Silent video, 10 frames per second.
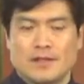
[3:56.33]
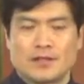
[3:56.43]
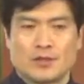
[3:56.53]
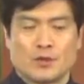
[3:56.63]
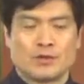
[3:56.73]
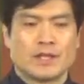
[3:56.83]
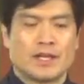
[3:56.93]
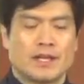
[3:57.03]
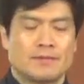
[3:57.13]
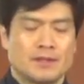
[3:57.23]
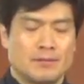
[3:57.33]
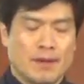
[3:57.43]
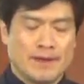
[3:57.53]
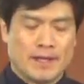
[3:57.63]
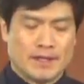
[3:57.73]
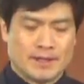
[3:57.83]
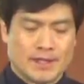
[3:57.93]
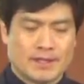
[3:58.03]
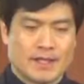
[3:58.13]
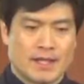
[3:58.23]
좋은 사람을 만나는
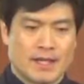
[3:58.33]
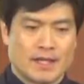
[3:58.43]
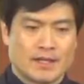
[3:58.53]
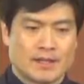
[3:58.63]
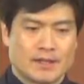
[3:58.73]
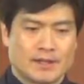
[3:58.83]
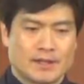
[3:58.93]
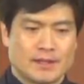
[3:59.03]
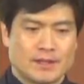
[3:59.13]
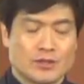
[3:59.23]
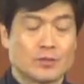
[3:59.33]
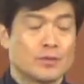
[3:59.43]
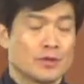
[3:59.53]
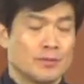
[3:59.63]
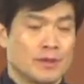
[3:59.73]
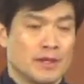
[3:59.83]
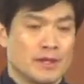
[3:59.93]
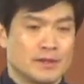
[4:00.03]
자체가 축복입니다.